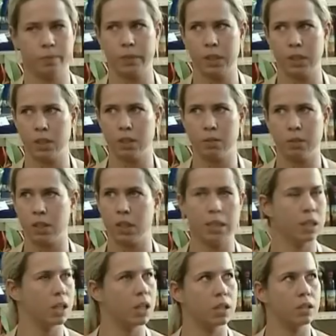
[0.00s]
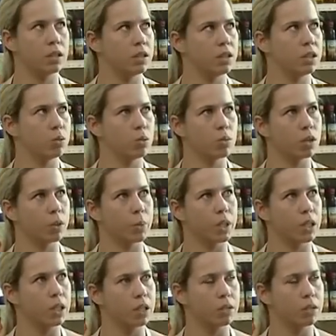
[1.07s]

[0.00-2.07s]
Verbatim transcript: Nein, nicht wirklich. Er hatte eine dunkle Brille